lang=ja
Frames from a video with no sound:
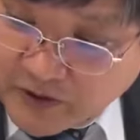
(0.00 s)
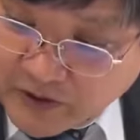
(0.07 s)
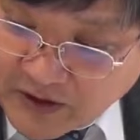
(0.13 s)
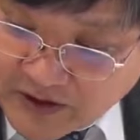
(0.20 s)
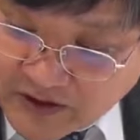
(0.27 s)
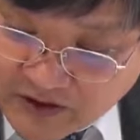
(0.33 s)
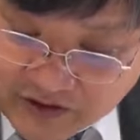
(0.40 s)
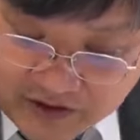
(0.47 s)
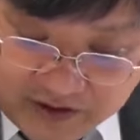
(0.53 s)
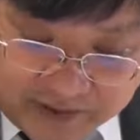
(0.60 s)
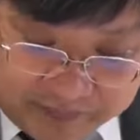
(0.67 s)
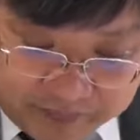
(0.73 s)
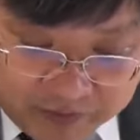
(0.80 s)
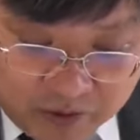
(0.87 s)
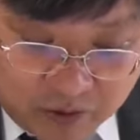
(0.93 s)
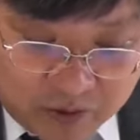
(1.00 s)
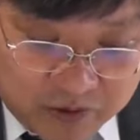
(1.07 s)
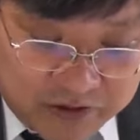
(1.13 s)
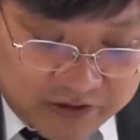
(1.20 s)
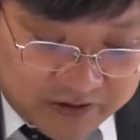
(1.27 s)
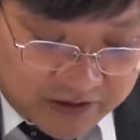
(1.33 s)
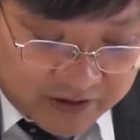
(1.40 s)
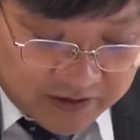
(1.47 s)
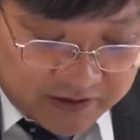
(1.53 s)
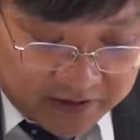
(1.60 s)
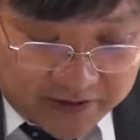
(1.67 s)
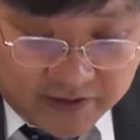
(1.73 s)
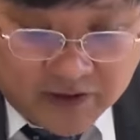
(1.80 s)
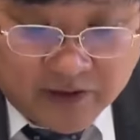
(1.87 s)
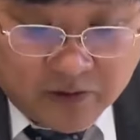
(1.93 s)
のがですね、どこに書かれ
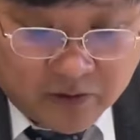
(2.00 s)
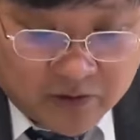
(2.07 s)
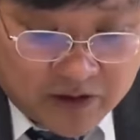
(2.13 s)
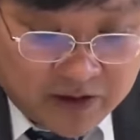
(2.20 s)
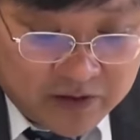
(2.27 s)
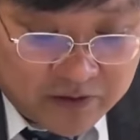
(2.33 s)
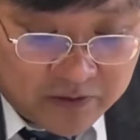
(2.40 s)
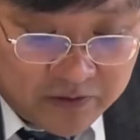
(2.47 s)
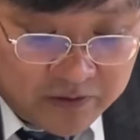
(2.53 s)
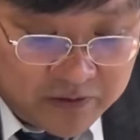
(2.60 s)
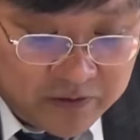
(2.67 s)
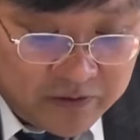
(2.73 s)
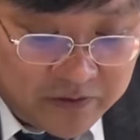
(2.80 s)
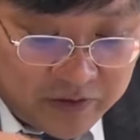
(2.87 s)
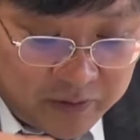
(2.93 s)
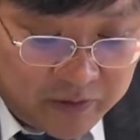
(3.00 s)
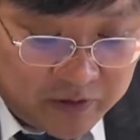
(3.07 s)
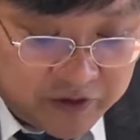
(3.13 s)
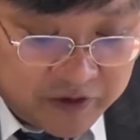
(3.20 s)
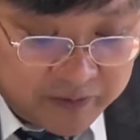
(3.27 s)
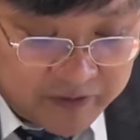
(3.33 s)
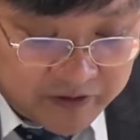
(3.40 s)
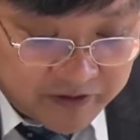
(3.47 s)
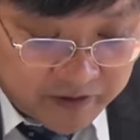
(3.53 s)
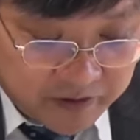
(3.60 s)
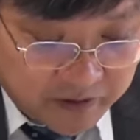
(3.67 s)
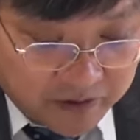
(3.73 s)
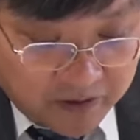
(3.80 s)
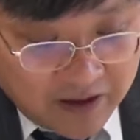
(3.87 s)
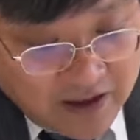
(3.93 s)
ているのかというふうに申します
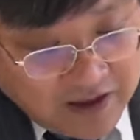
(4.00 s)
と、